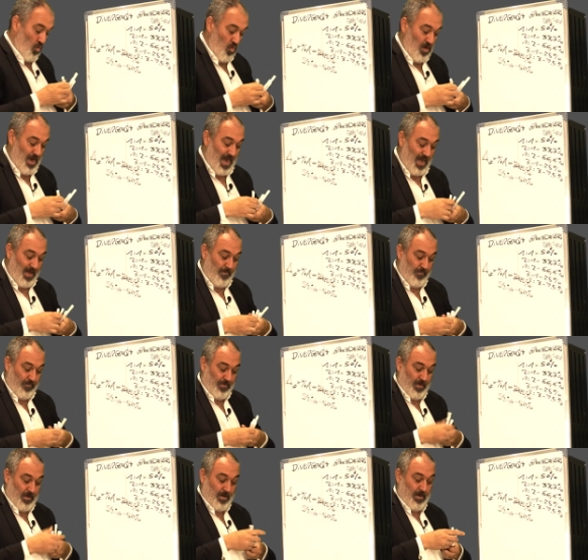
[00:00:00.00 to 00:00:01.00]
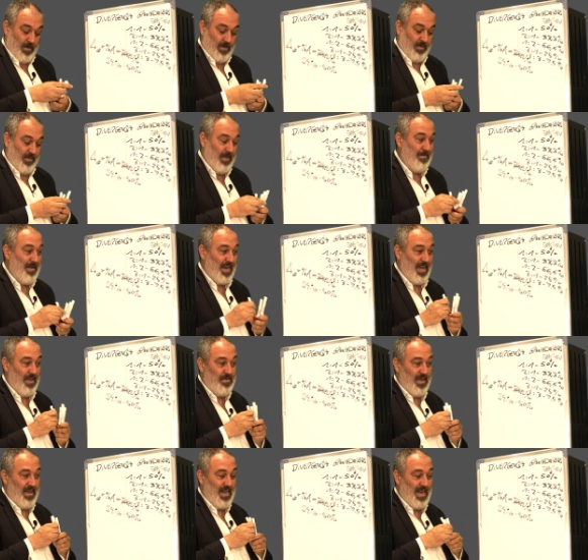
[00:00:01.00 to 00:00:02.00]
una
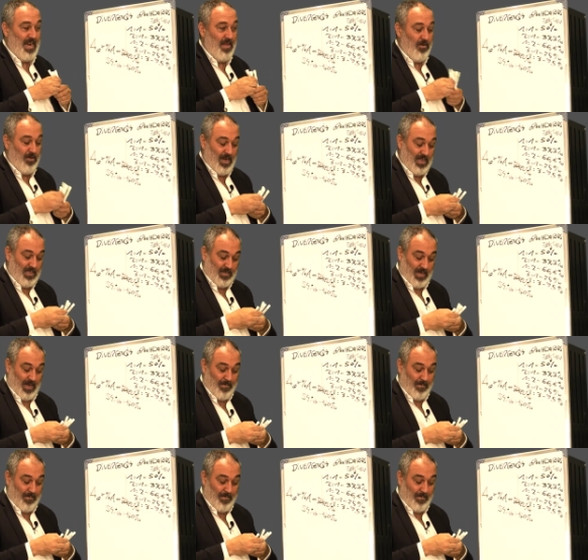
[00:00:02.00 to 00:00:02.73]
divergencia de ganadoras,